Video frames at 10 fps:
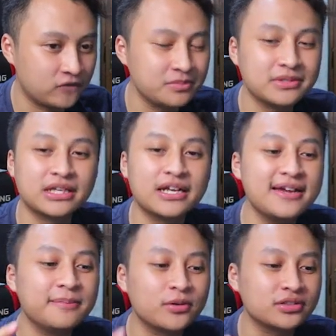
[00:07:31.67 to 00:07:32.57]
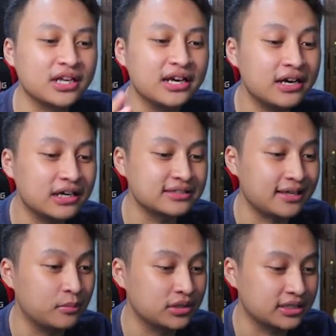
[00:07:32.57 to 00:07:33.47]
Tapi masalahnya imposternya nggak
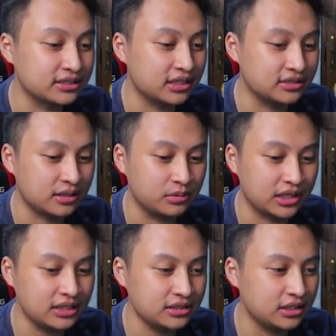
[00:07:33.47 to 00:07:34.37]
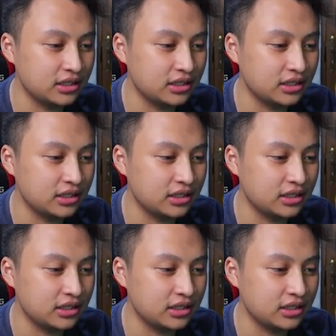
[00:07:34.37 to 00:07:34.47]
ngesabotase nggak sabotase